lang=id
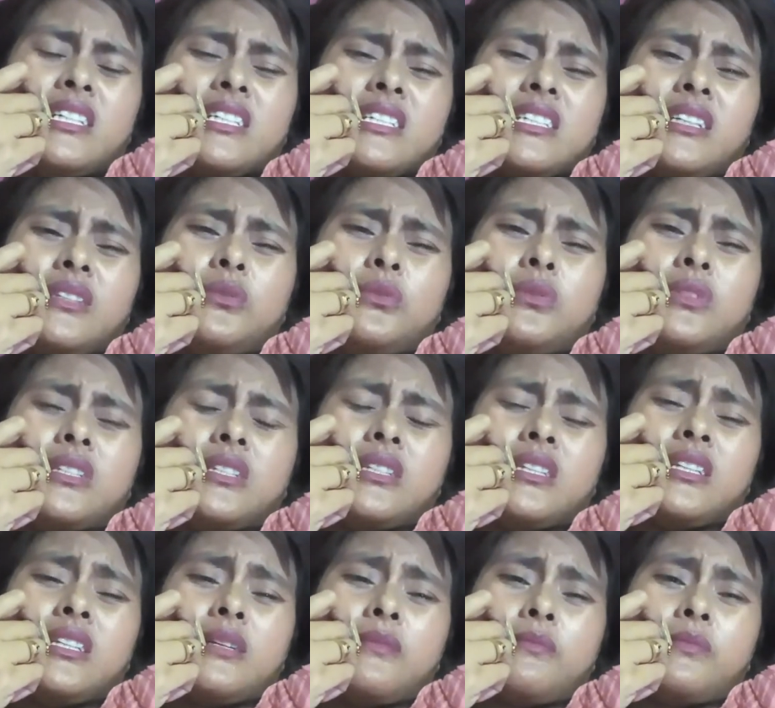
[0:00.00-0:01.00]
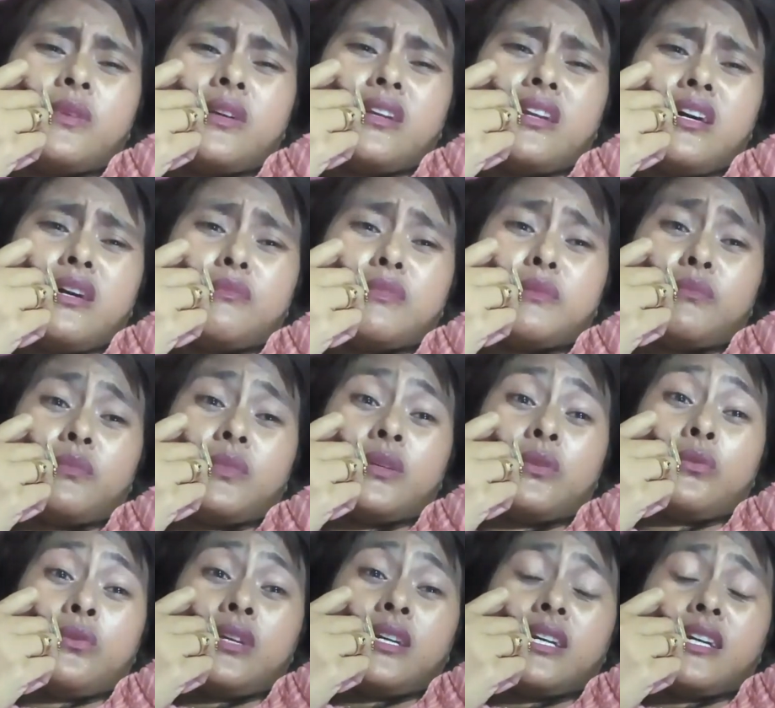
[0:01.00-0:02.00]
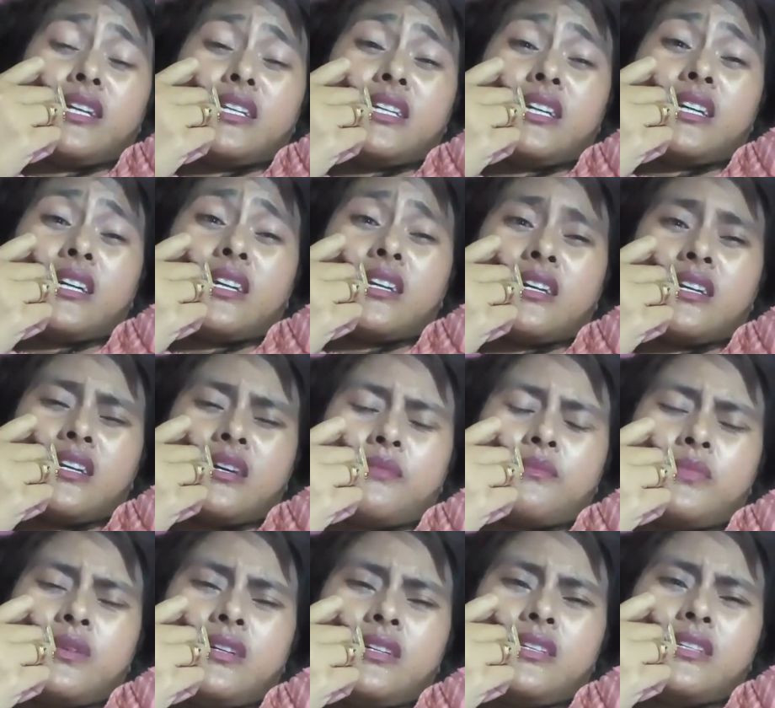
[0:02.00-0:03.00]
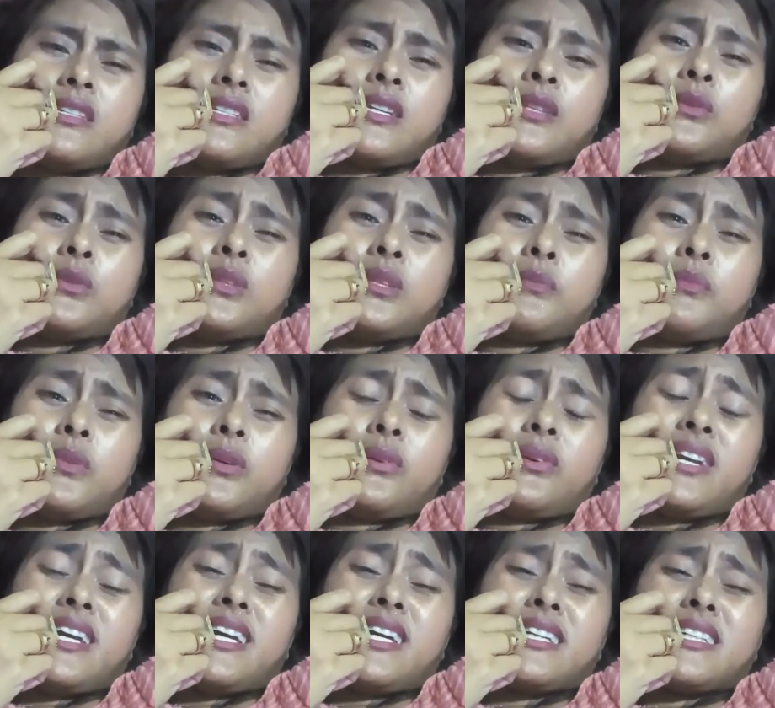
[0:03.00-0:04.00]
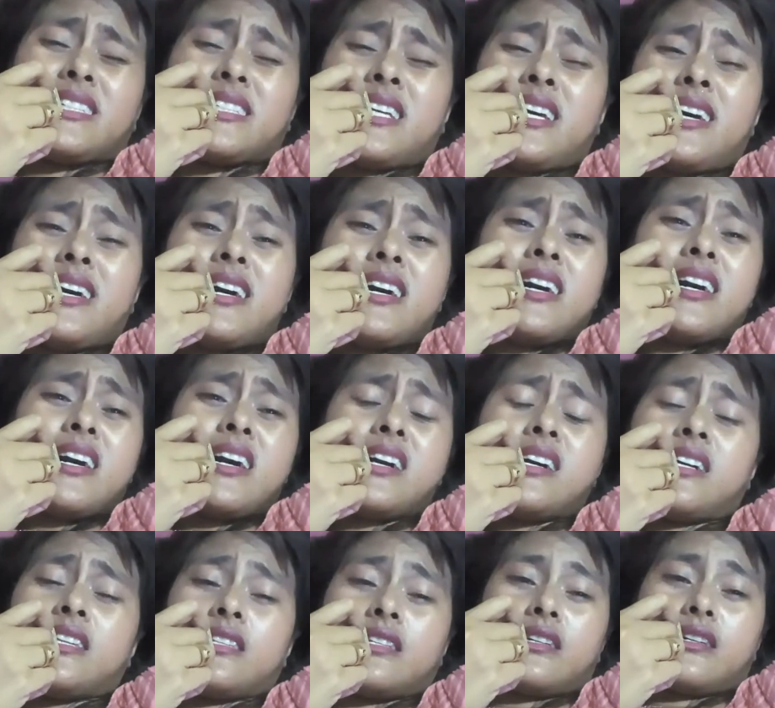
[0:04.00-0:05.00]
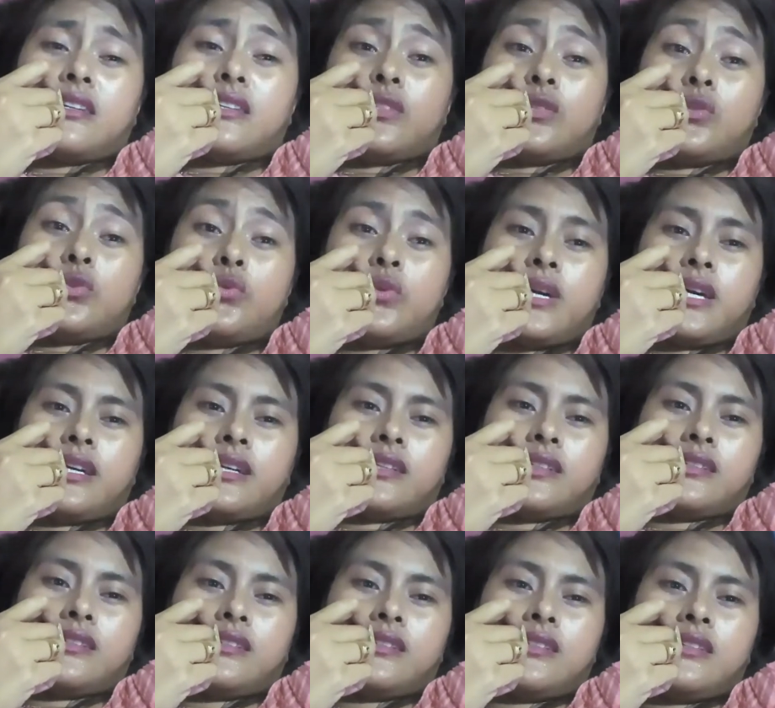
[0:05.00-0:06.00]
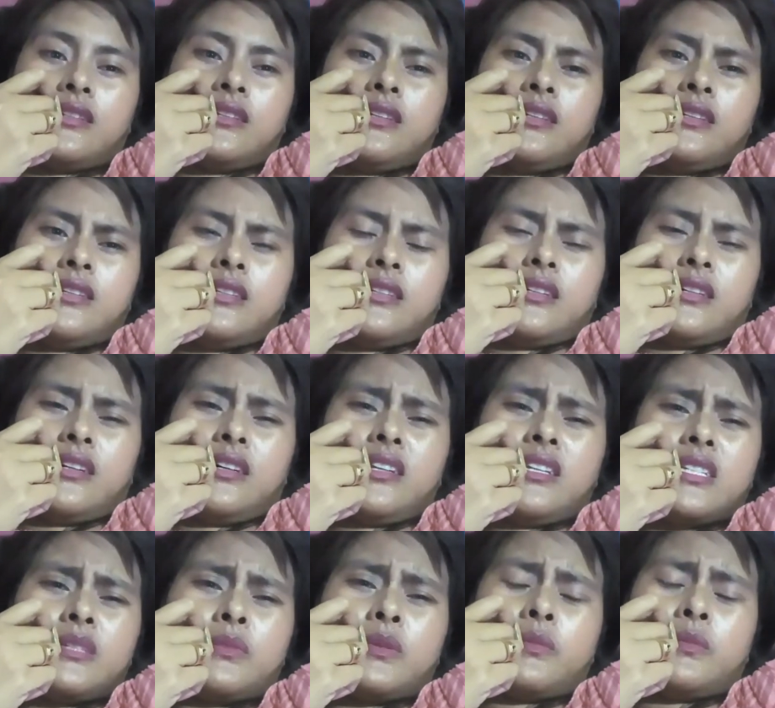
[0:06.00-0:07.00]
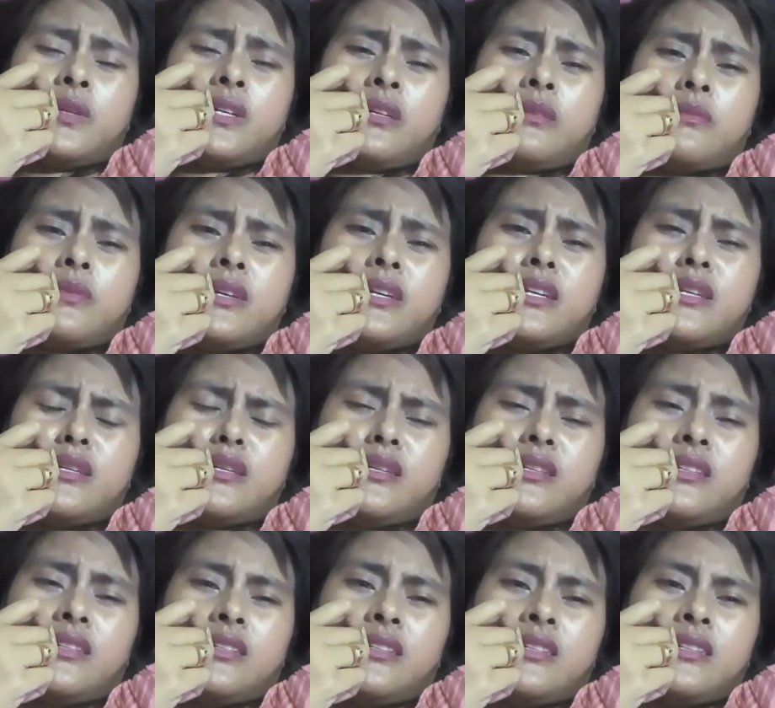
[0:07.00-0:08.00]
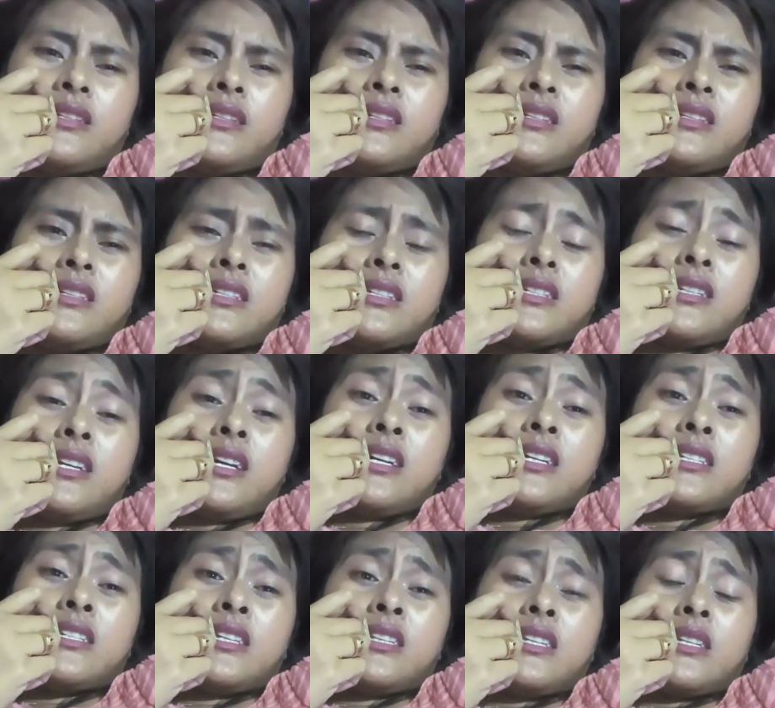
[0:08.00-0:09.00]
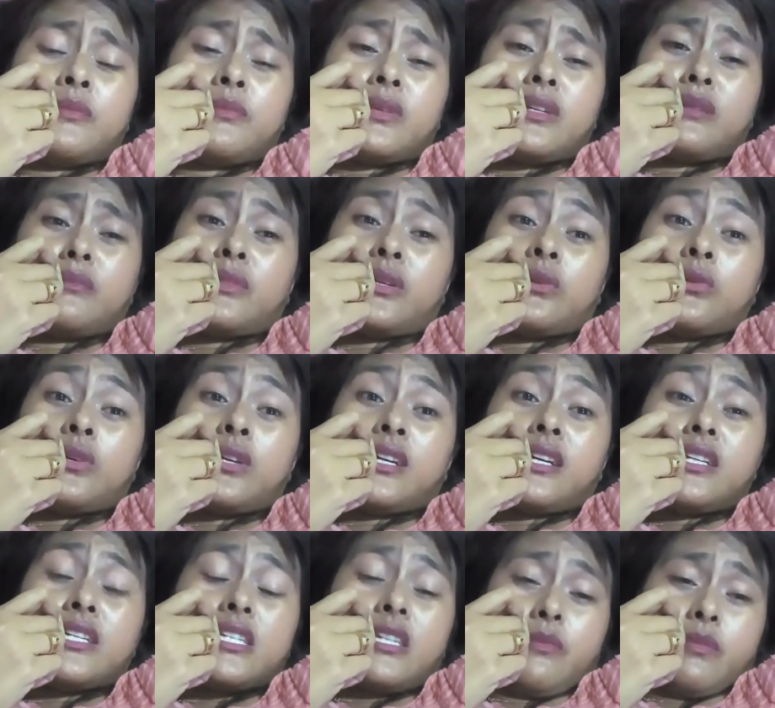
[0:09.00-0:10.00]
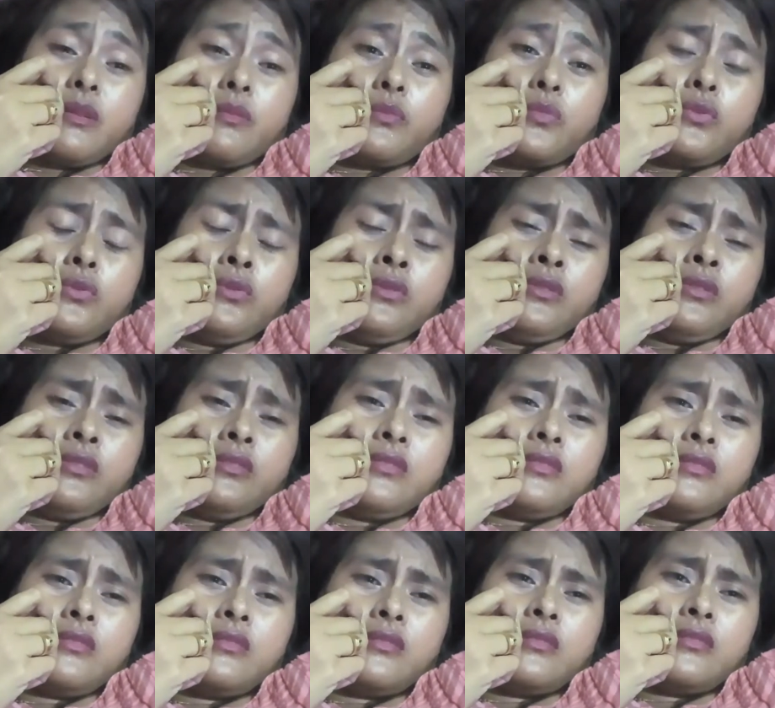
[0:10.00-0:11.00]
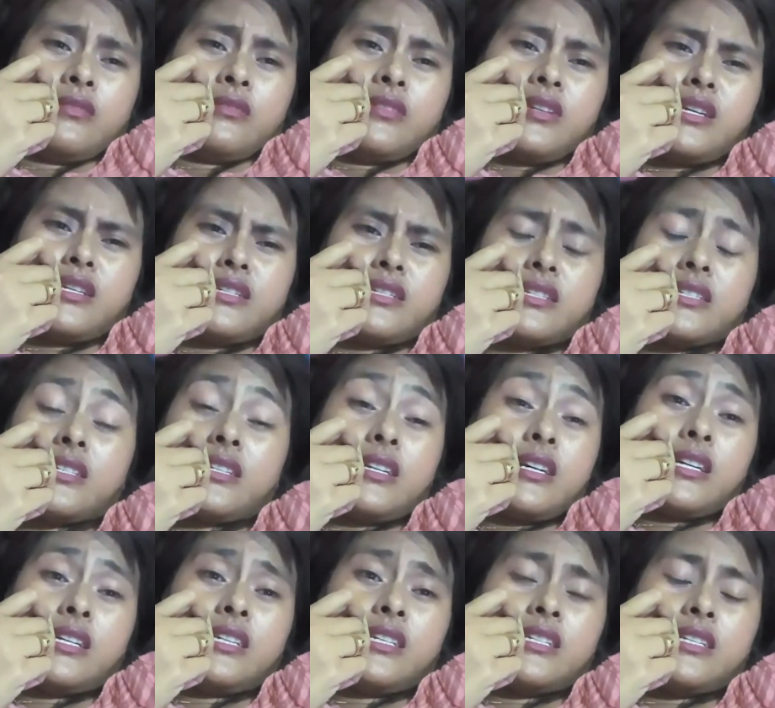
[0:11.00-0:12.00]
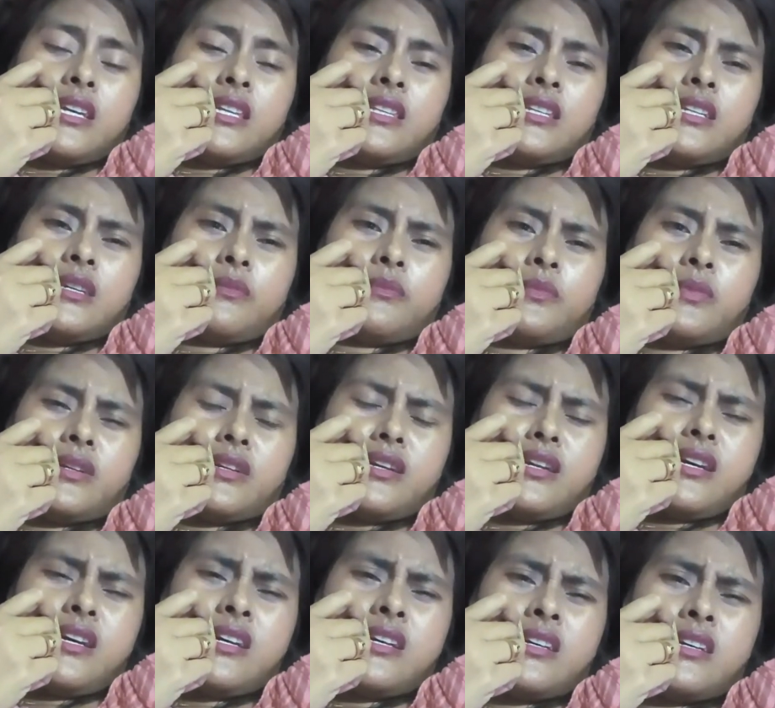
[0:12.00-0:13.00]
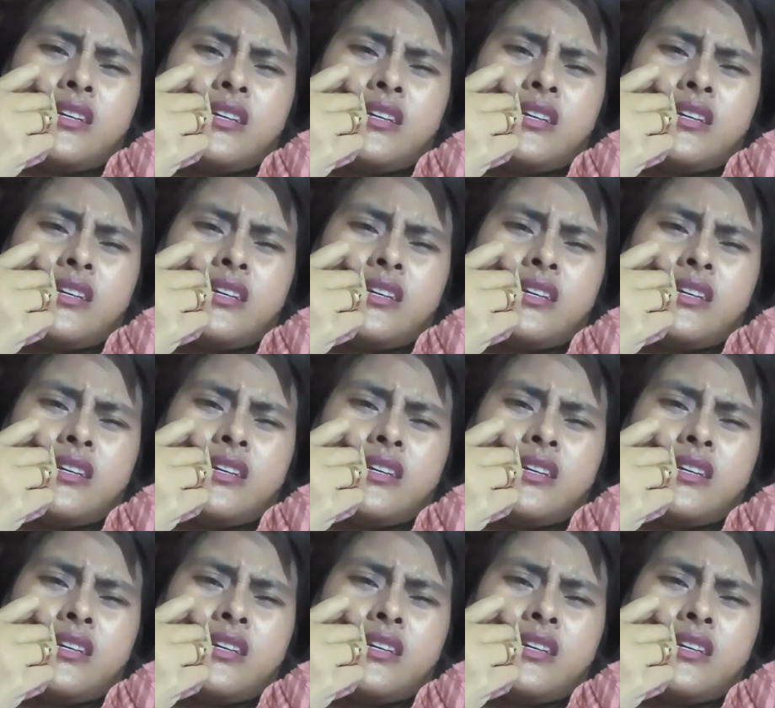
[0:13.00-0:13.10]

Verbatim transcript: saya tidak pernah mempedulikannya karena kenapa saya tuh tipe orang yang sangat-sangat cuek ya karena saya berpikir begini selagi saya tidak pernah merugikan siapapun dan selagi saya tidak pernah